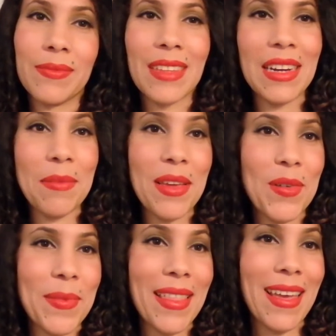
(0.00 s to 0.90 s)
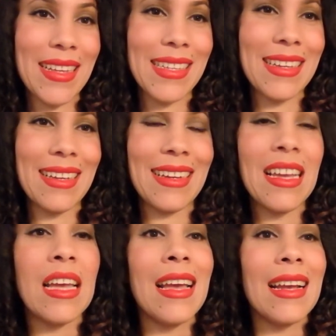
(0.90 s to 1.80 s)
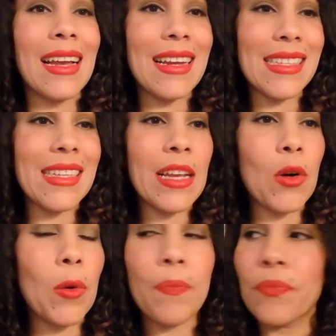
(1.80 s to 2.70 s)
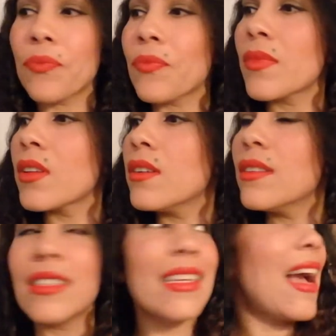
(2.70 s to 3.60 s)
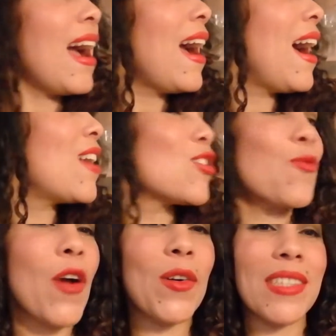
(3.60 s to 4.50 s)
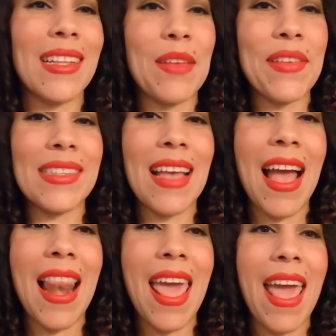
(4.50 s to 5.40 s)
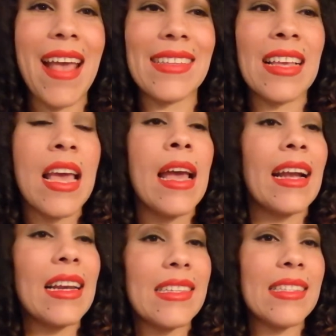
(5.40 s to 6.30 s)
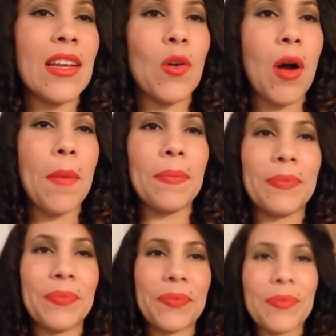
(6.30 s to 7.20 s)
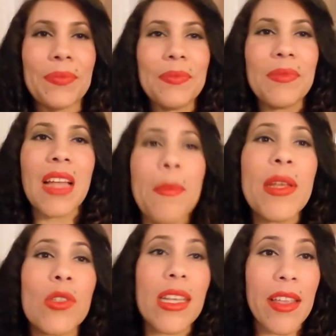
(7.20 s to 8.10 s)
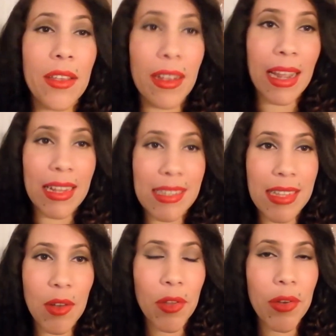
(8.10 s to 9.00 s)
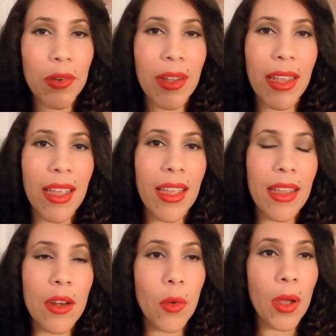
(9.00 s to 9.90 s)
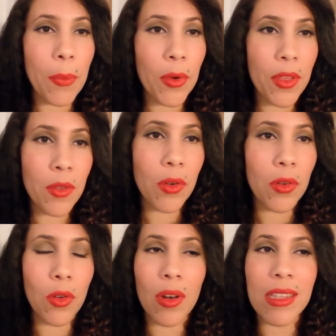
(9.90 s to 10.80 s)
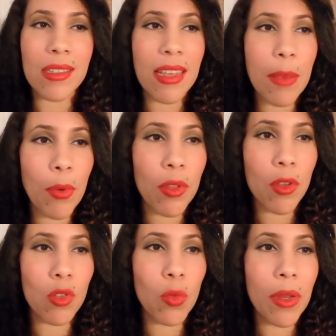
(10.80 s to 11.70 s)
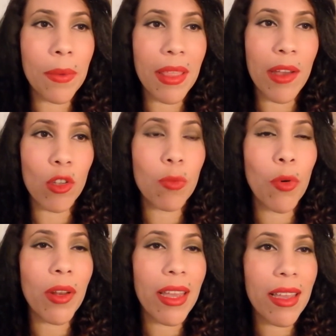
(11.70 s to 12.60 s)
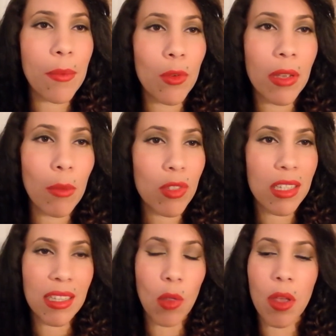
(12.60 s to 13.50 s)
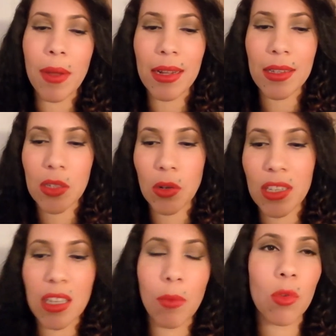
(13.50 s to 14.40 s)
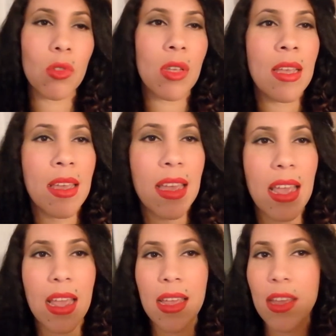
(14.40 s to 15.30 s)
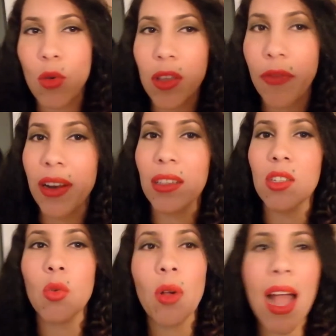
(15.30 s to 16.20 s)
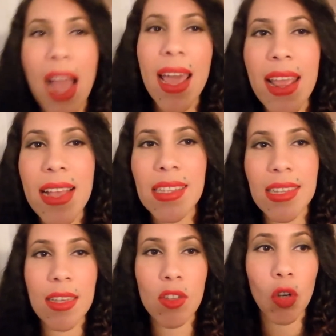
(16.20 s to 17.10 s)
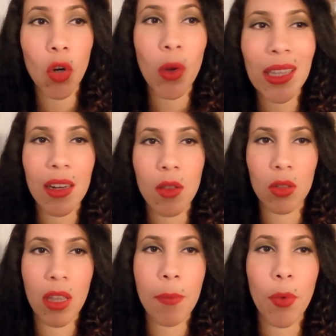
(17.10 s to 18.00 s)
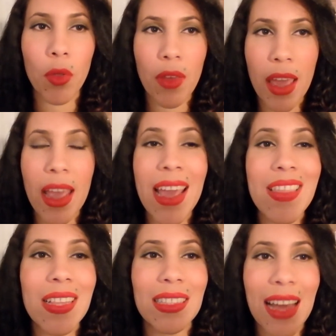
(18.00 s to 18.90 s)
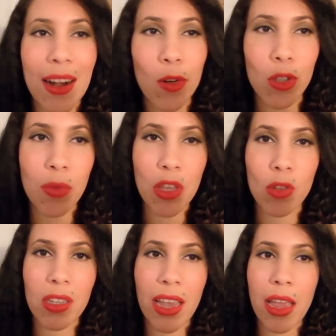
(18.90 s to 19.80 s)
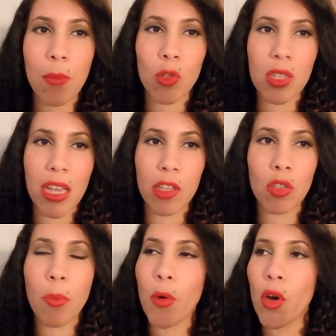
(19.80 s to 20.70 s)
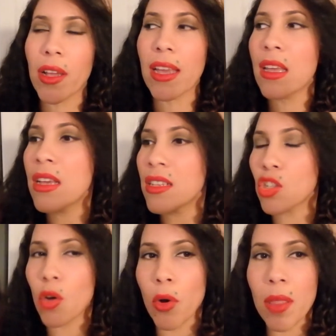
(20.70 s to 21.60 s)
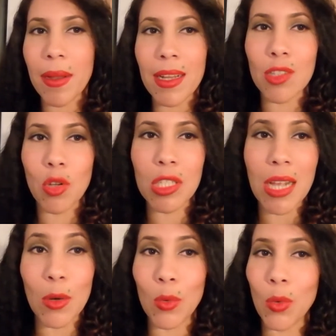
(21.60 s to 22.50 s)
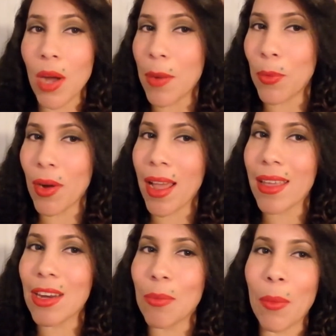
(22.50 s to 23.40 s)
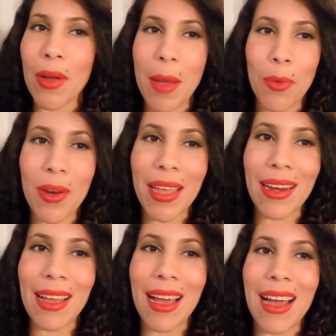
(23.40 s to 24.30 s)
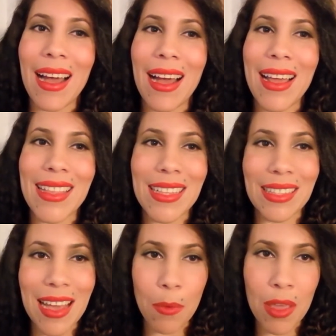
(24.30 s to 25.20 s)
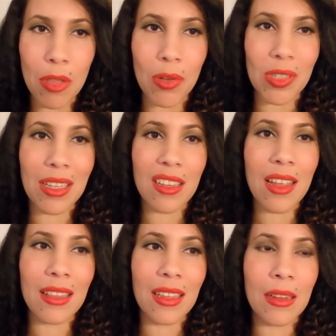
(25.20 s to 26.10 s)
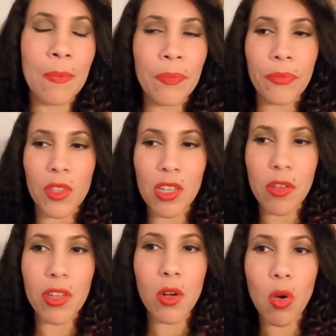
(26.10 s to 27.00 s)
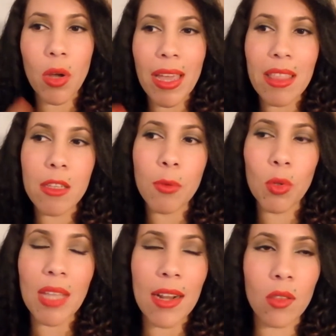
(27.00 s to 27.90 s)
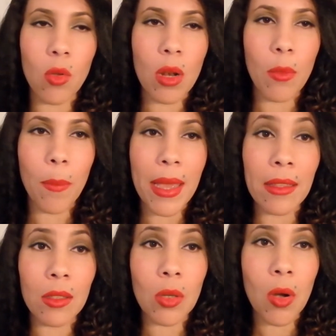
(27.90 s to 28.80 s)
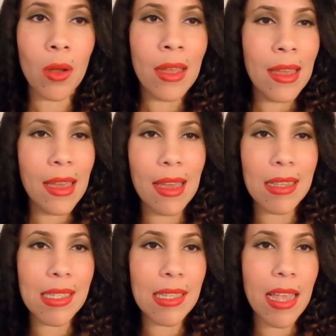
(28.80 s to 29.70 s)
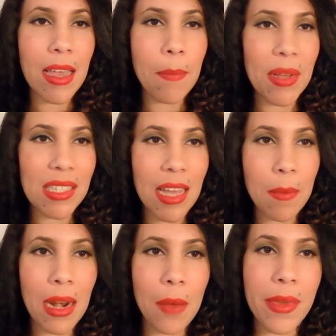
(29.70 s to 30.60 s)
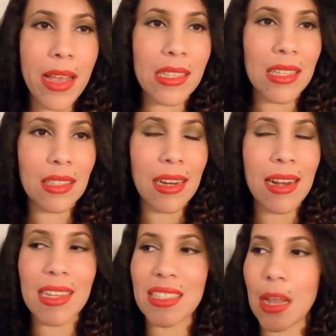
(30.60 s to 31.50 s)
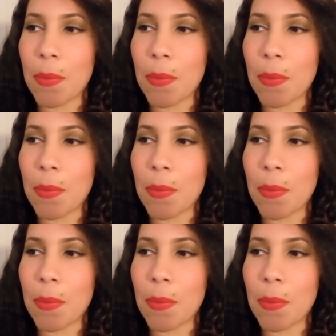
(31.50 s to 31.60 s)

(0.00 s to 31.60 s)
La mía no me deja seguir. Que les digo... ¡Ya! ¡Los fuegos artificiales! Que les digo... Ah, Amigos, que, les digo yo que no he podido, no les he podido subir videos porque hemos, estado de vacaciones, hemos eh, ido a diferentes lugares y yo no he tenido tiempo de editar los videos que hemos hecho porque si yo voy de vacaciones a algún lugar por ahí, no me voy a poner a, editar videos, ¿entienden? O sea, yo quiero eh, disfrutar todo el momento, este, pasármela bien sin tener que estar